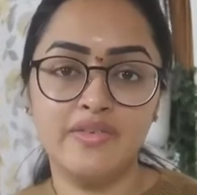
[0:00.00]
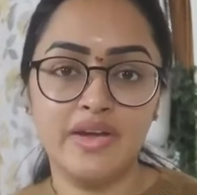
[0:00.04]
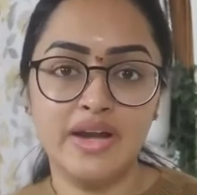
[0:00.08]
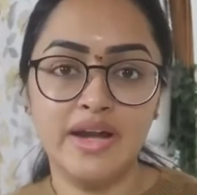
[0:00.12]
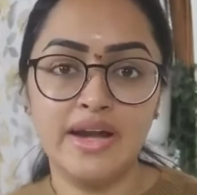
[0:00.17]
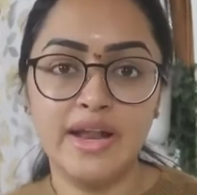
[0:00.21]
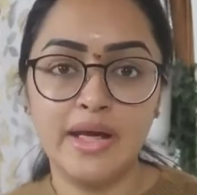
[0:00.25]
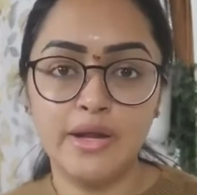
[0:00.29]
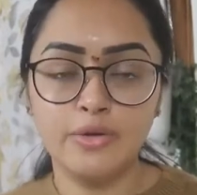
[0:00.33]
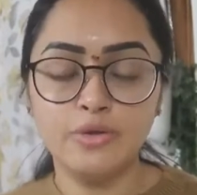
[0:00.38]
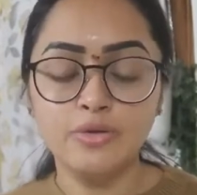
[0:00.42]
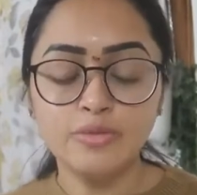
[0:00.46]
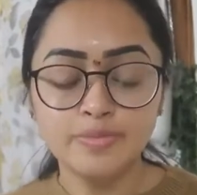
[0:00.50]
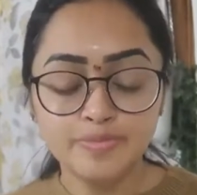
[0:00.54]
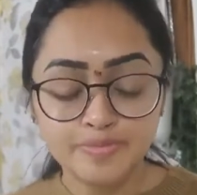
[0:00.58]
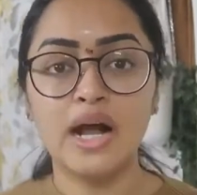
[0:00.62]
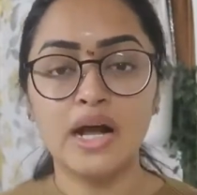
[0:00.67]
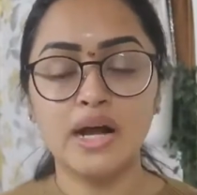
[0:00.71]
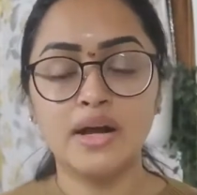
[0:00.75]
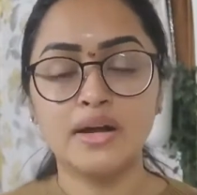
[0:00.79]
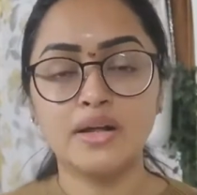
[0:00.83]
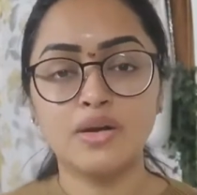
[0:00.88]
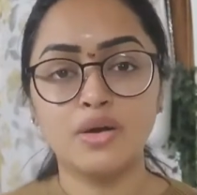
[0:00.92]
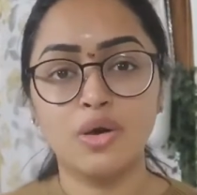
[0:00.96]
వెళ్ళాను
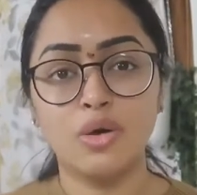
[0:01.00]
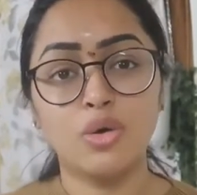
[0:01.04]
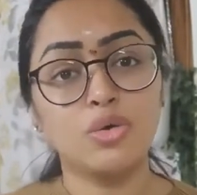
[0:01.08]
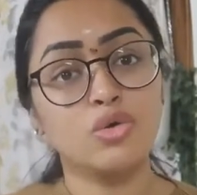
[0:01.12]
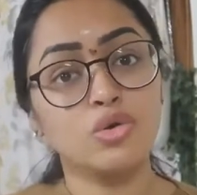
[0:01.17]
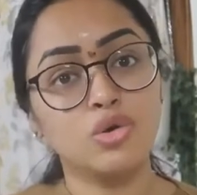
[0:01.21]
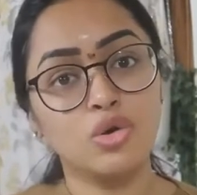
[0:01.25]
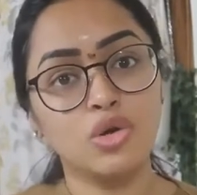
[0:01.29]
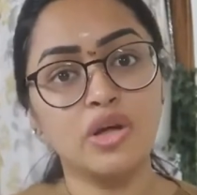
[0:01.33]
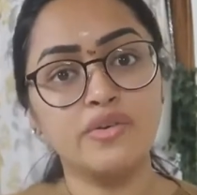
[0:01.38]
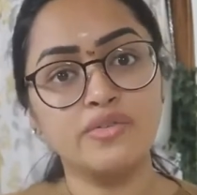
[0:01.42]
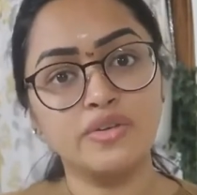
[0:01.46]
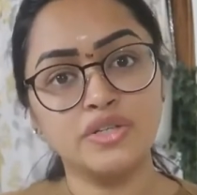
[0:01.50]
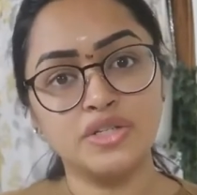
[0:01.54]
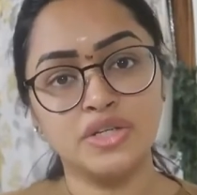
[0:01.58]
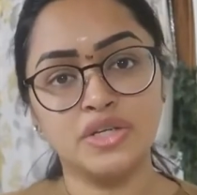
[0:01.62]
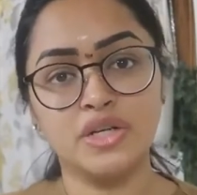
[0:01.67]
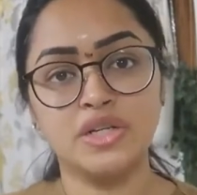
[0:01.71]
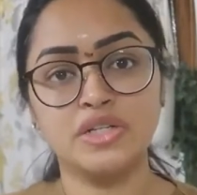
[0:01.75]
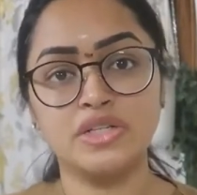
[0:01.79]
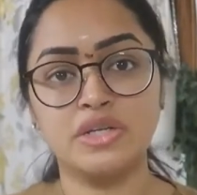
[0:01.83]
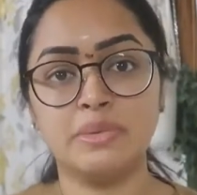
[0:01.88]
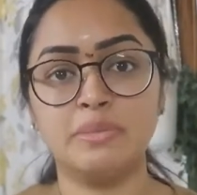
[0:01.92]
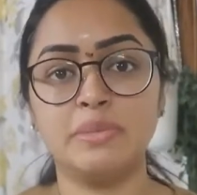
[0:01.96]
అక్కడ కౌంటోరా
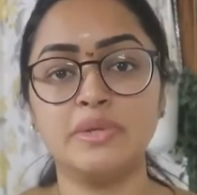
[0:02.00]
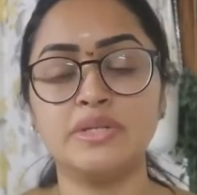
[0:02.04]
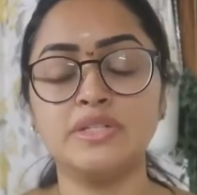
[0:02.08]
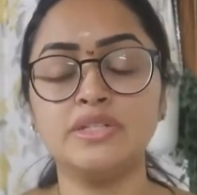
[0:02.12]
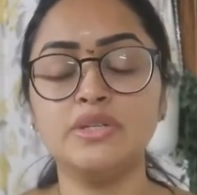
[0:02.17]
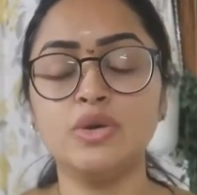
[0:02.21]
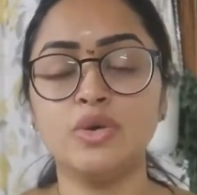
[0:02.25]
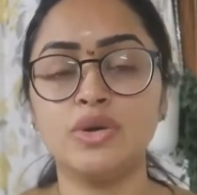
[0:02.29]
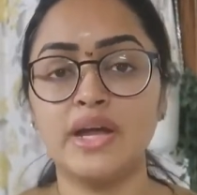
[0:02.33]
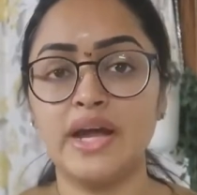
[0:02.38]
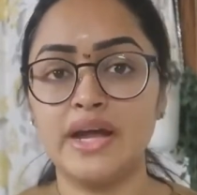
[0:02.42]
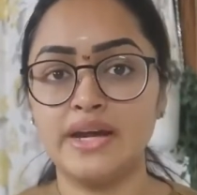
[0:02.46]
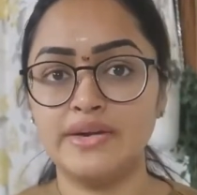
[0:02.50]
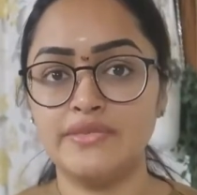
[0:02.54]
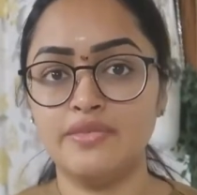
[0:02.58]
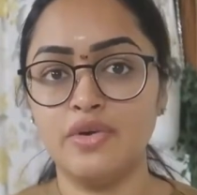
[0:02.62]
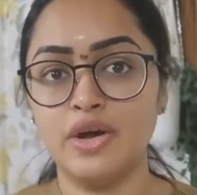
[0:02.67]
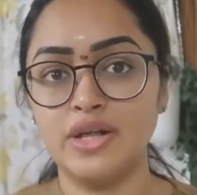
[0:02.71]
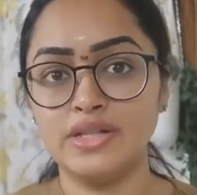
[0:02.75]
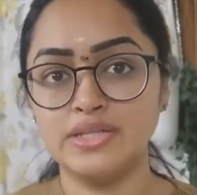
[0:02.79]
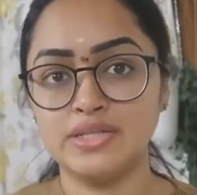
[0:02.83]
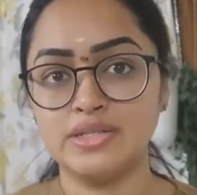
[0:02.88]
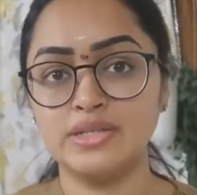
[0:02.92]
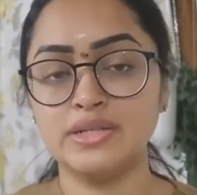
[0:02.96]
విజన్ అని చెప్పేసి ఒక
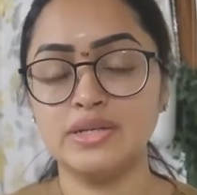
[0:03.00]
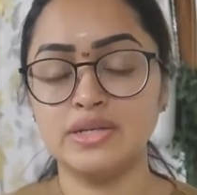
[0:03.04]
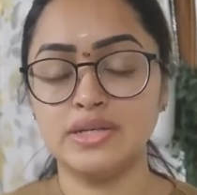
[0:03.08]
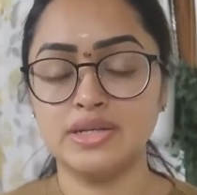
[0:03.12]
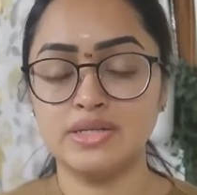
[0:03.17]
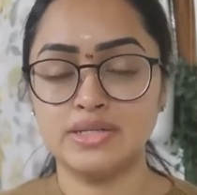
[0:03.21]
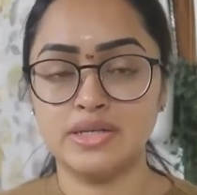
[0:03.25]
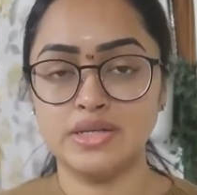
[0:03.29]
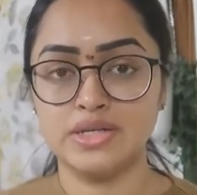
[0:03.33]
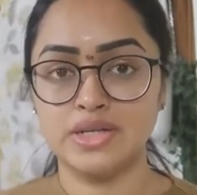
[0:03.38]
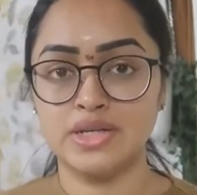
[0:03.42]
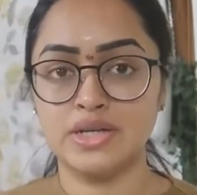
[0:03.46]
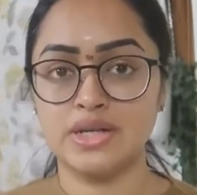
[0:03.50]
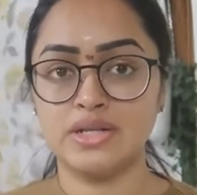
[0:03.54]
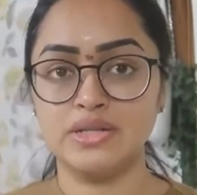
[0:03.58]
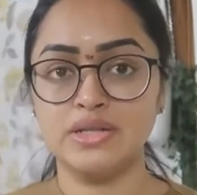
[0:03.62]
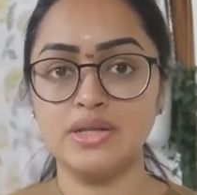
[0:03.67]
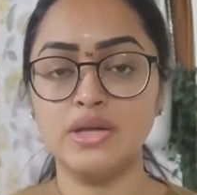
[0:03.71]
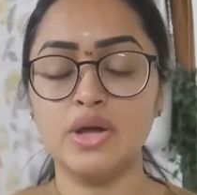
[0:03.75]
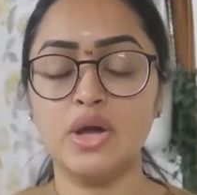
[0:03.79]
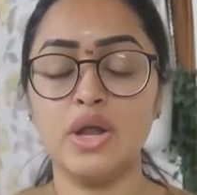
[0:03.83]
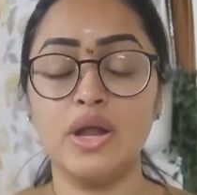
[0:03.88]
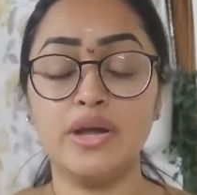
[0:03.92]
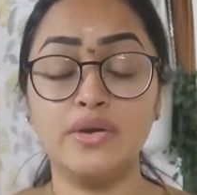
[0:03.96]
అడ్వాన్స్డ్ సెషన్
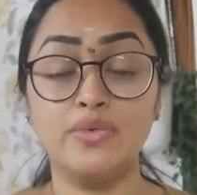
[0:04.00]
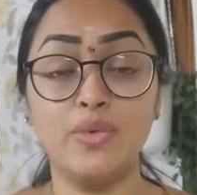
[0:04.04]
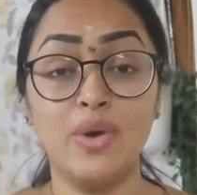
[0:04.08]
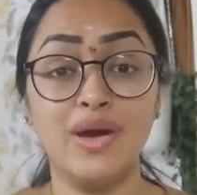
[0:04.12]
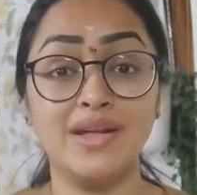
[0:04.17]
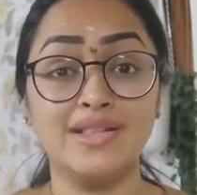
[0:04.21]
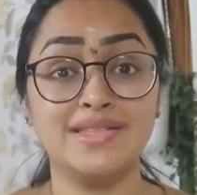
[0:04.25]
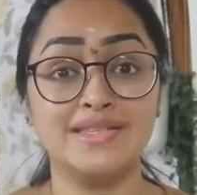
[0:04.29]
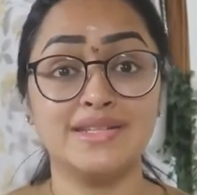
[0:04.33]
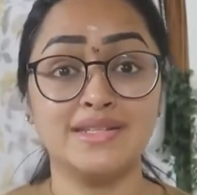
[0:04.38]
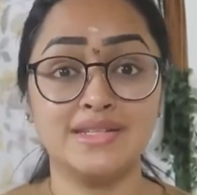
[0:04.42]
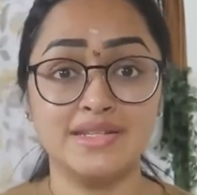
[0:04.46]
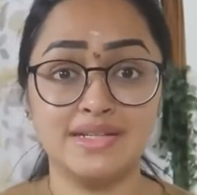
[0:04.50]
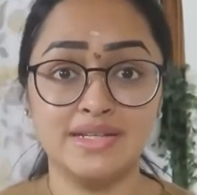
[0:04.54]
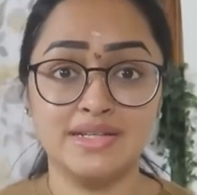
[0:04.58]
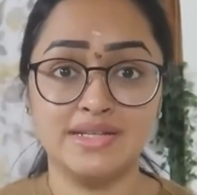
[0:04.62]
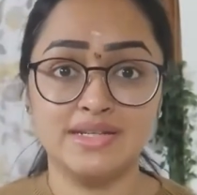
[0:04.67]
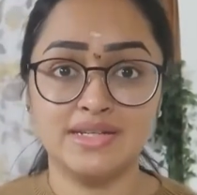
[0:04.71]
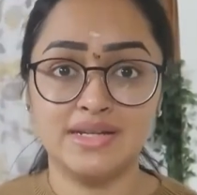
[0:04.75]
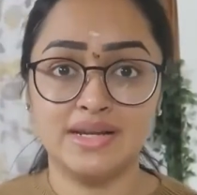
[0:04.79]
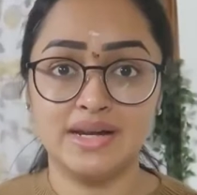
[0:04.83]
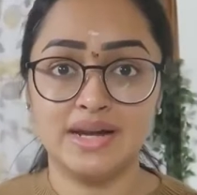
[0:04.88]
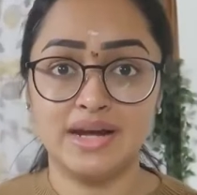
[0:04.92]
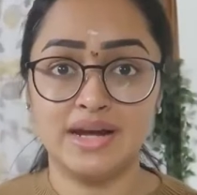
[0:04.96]
అది అడ్వాన్స్డ్
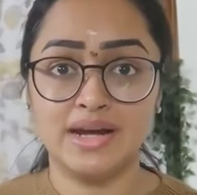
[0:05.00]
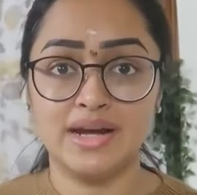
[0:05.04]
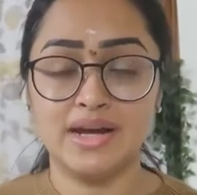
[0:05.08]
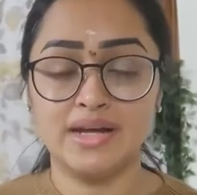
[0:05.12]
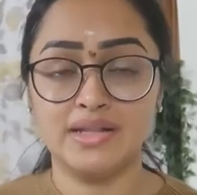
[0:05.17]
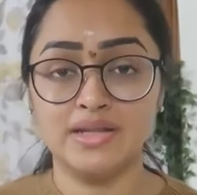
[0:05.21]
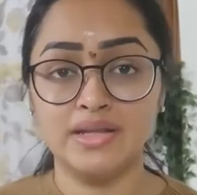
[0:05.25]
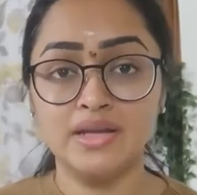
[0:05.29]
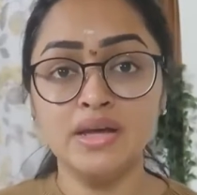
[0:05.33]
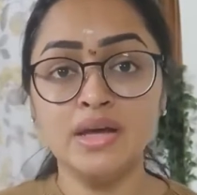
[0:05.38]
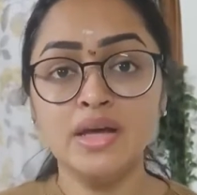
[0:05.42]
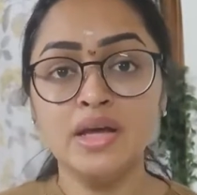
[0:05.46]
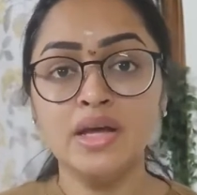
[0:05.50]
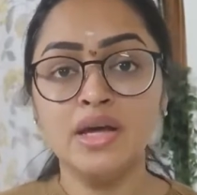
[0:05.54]
సర్జరీ లాగా అది